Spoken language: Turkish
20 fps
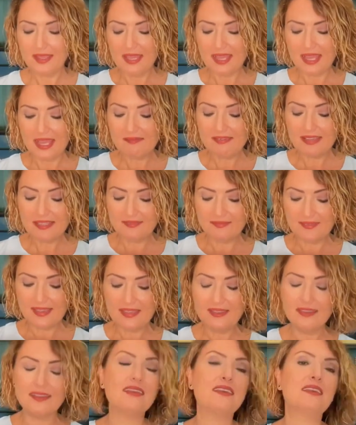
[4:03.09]
Evet
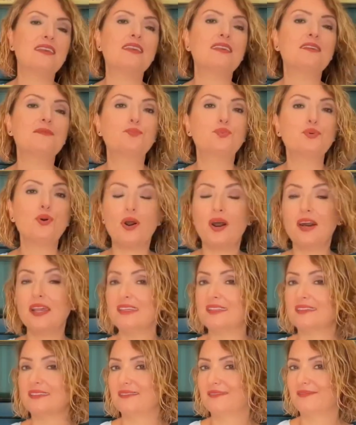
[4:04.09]
ve e, bu
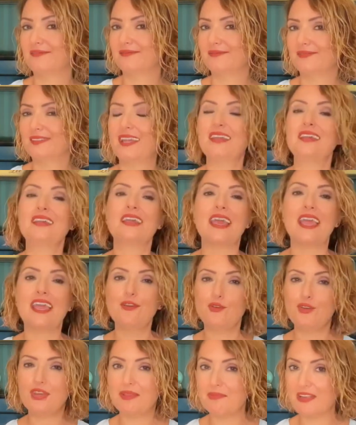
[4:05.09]
ayın en
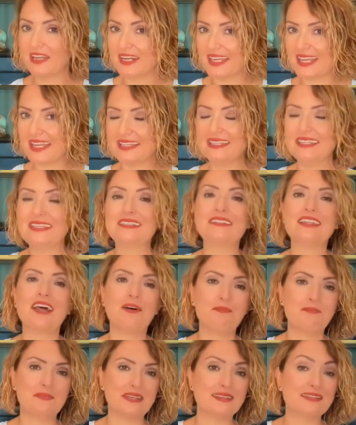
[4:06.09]
önemli
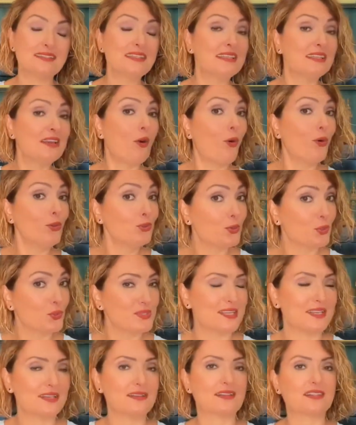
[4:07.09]
hareketlerinden birisi yine
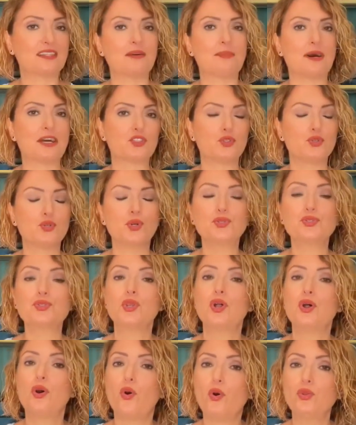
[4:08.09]
19 Aralık'ta başlıyor.
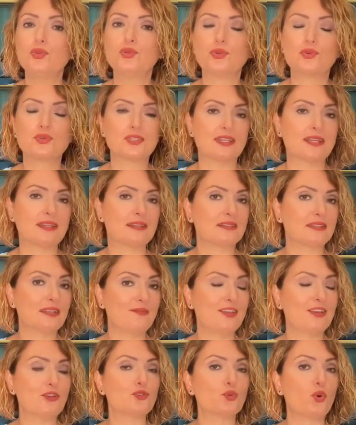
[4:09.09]
19
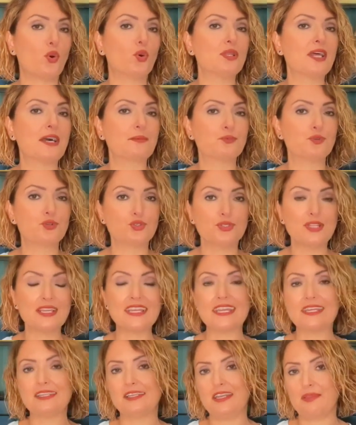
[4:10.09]
Aralık'ta Venüs Oğlak Burcu'nda
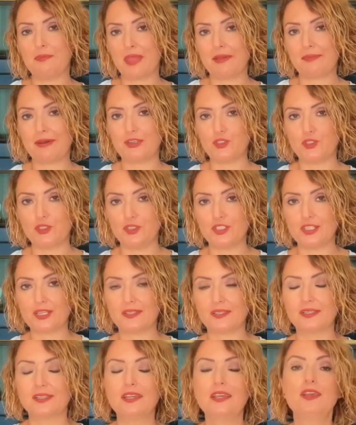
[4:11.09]
gerilemeye
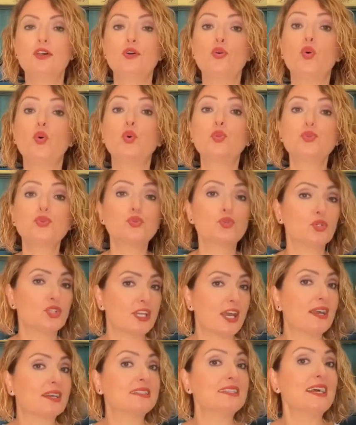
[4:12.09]
başlayacak. 30
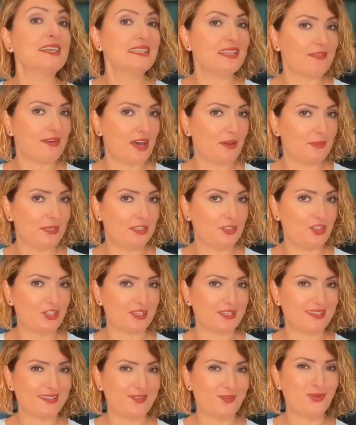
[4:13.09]
Ocağı kadar devam
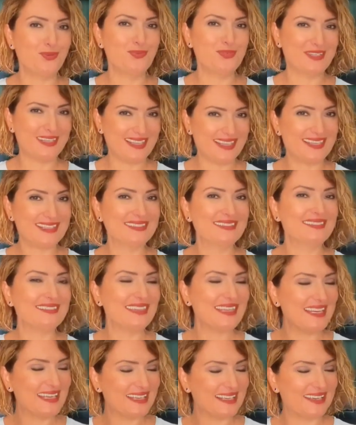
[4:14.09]
edecek. Önümüzdeki yılın
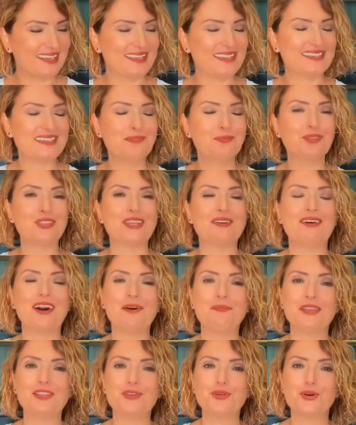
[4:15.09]
ilk ayı da bu
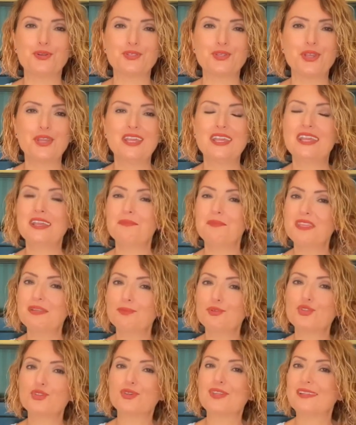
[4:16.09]
devam ediyor. Bir
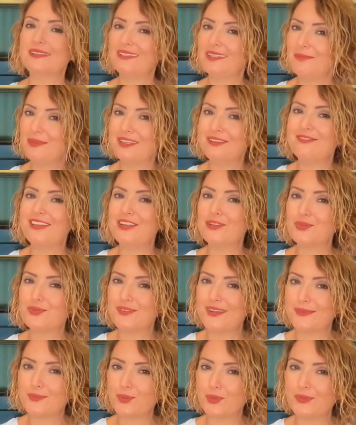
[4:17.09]
buçuk yılda bir Venüs
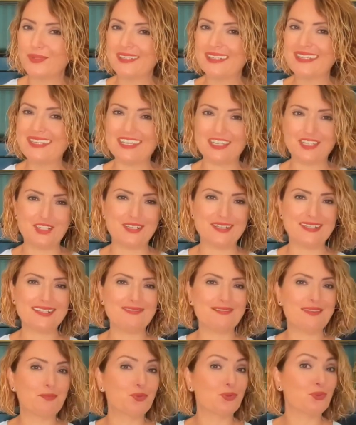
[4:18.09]
retrolarını
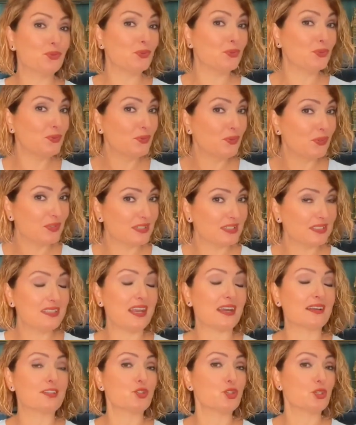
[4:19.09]
yaşarız ve bu
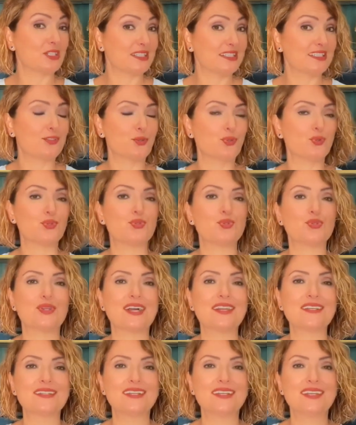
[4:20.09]
yaklaşık 40 gün
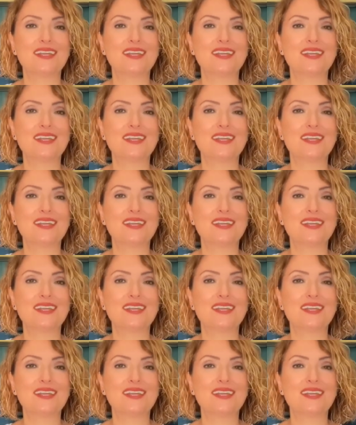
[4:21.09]
sürer.